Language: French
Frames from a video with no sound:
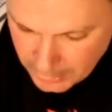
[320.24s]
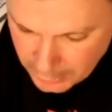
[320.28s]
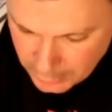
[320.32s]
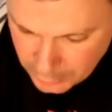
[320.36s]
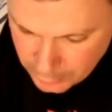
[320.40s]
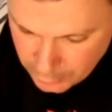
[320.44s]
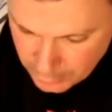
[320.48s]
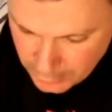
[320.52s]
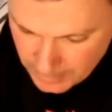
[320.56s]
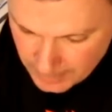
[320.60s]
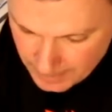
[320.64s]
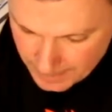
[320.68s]

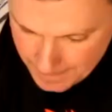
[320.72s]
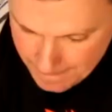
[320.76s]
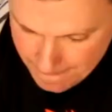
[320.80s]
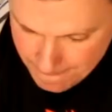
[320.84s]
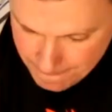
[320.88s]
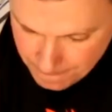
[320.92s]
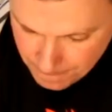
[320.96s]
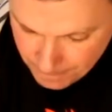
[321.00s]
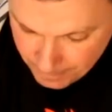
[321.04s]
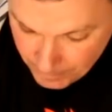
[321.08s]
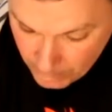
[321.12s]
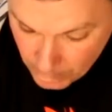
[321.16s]
rédactionnel,
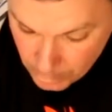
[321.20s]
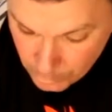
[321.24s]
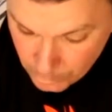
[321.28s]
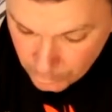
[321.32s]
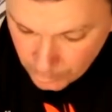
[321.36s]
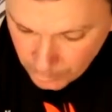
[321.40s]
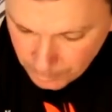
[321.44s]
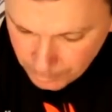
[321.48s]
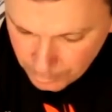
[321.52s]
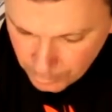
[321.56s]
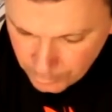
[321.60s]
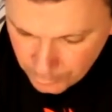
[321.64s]

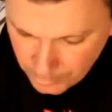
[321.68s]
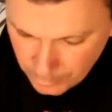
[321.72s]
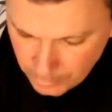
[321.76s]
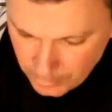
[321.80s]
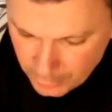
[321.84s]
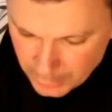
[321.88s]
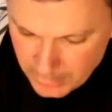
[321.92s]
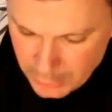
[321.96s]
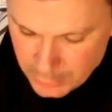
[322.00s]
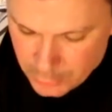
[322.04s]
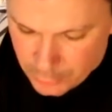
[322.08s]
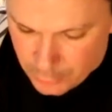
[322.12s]
100%
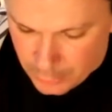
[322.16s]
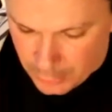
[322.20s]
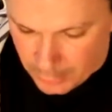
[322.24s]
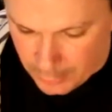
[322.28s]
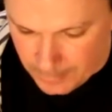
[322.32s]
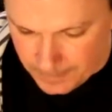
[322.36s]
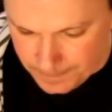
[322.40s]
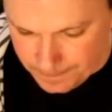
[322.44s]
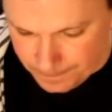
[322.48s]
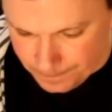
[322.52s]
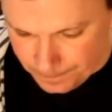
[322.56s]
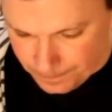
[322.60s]
de
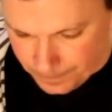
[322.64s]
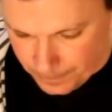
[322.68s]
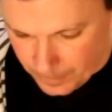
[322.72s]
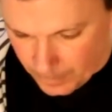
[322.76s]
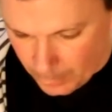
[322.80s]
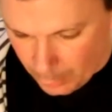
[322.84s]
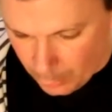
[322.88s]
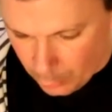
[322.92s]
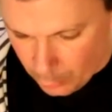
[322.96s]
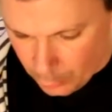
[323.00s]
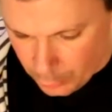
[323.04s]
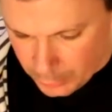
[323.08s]
rédactionnel.
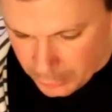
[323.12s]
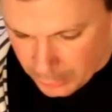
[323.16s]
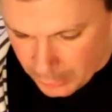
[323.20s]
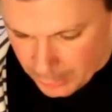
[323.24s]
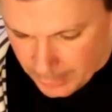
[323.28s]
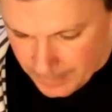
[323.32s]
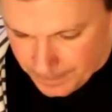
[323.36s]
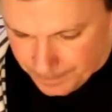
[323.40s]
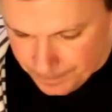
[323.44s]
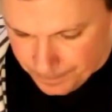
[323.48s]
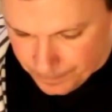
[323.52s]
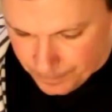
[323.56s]
Ok,
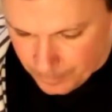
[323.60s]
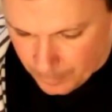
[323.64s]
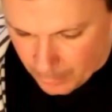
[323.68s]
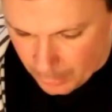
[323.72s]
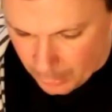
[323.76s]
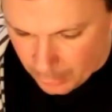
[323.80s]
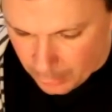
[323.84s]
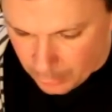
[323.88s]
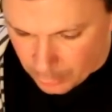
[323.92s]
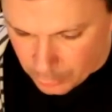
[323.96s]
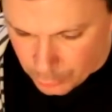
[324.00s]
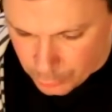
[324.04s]

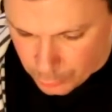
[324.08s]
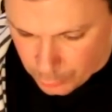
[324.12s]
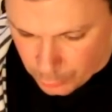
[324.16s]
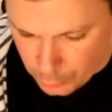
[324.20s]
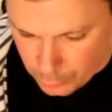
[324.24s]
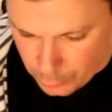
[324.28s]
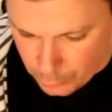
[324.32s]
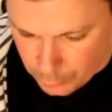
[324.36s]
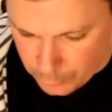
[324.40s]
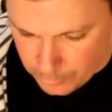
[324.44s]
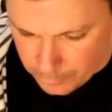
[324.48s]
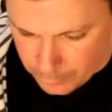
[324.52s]
alors je
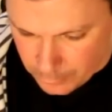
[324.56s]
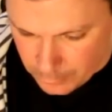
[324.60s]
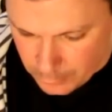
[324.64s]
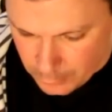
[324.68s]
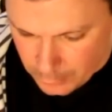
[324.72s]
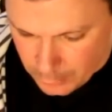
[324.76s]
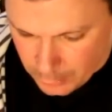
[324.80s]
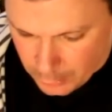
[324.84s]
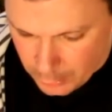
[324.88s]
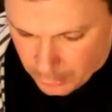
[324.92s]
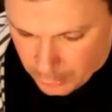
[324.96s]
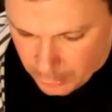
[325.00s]
retrouve
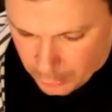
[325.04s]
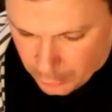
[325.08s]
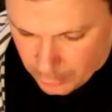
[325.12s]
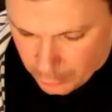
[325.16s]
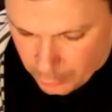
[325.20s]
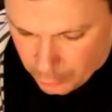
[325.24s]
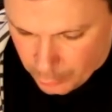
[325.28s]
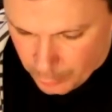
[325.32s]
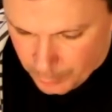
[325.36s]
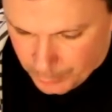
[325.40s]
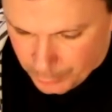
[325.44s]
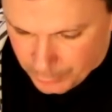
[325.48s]

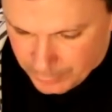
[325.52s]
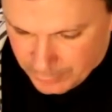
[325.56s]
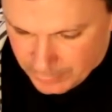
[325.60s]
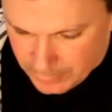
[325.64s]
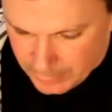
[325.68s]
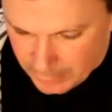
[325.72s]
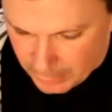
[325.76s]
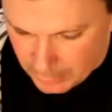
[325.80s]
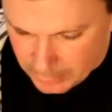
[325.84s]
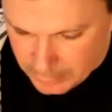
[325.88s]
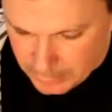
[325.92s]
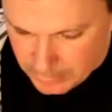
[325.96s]
le
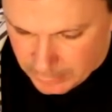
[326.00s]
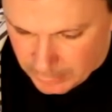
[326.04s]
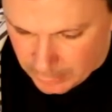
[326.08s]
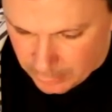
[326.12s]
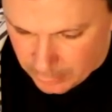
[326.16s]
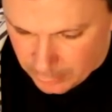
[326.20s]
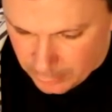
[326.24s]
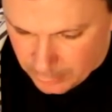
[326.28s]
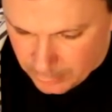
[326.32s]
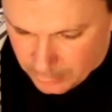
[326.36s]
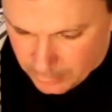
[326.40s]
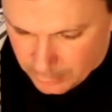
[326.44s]
petit
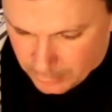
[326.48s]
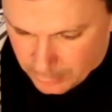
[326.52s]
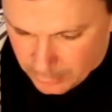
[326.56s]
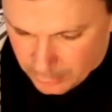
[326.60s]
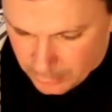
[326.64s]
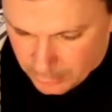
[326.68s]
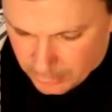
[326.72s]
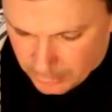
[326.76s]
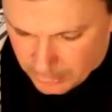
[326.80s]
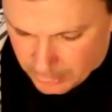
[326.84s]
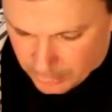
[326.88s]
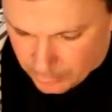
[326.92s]
article
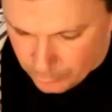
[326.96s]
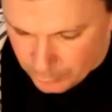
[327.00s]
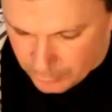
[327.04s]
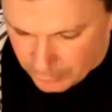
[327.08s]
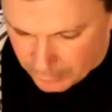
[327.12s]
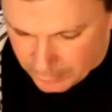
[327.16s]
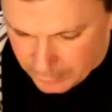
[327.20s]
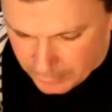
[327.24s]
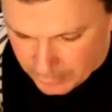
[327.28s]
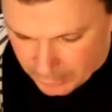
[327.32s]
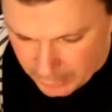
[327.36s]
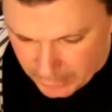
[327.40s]
qui
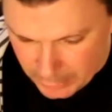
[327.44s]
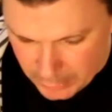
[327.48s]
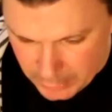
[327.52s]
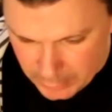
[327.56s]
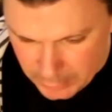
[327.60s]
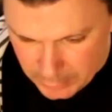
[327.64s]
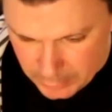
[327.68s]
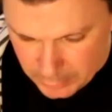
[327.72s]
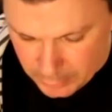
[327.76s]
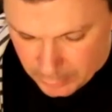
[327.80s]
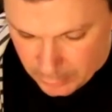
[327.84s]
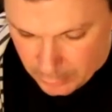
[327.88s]
nous
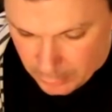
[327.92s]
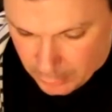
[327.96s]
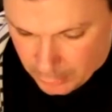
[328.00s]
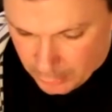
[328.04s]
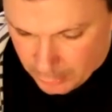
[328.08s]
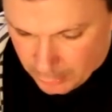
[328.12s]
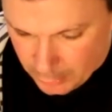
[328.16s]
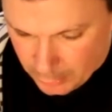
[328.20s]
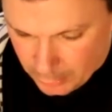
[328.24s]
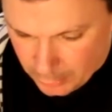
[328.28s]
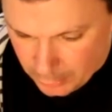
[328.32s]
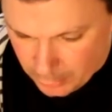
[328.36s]
intéresse.
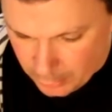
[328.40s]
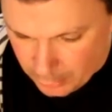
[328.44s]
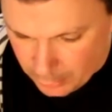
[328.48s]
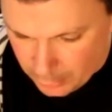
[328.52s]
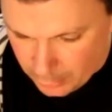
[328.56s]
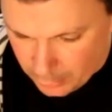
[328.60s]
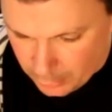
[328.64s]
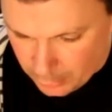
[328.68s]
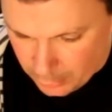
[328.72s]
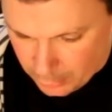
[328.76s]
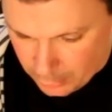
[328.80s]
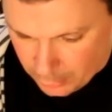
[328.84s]

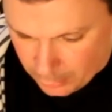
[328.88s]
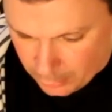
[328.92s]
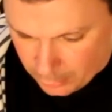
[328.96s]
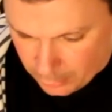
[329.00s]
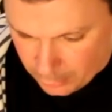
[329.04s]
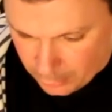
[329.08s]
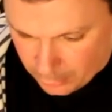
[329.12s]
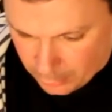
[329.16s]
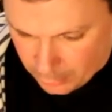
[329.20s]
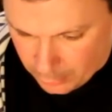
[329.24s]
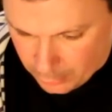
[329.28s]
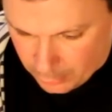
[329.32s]

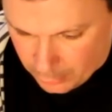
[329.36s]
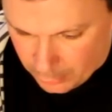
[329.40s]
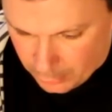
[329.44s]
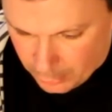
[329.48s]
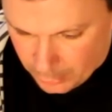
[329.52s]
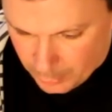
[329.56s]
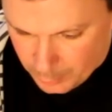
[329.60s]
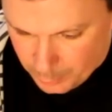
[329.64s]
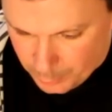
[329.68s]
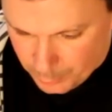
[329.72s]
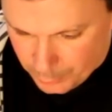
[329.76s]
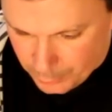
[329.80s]
Euh,
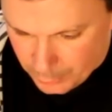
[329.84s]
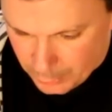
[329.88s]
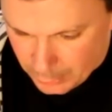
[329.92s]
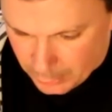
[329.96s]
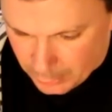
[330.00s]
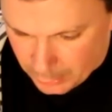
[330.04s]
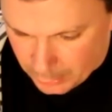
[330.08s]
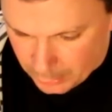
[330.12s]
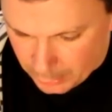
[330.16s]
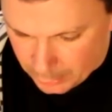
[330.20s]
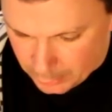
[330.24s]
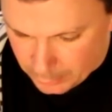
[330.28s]
hop
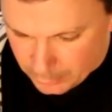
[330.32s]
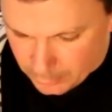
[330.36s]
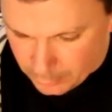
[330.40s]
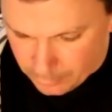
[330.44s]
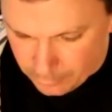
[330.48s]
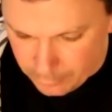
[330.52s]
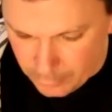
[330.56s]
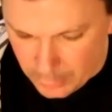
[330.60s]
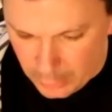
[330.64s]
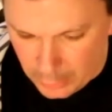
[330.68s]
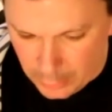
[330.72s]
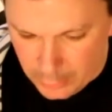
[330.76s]
là,
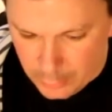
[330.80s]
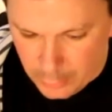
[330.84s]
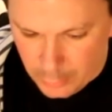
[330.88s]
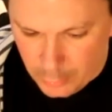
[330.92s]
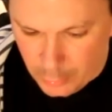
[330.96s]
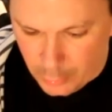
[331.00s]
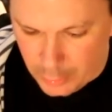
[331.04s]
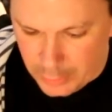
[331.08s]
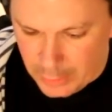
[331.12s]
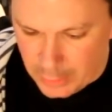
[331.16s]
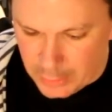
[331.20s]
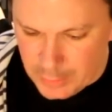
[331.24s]
voilà,
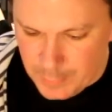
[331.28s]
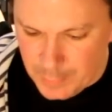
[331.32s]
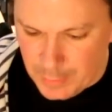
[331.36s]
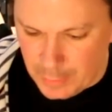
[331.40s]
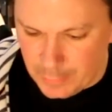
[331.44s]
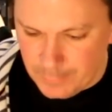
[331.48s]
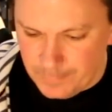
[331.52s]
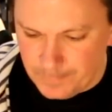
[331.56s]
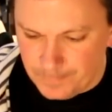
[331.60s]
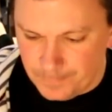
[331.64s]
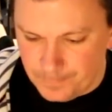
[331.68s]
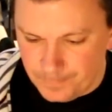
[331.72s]
regardez
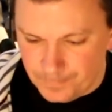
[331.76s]
bien.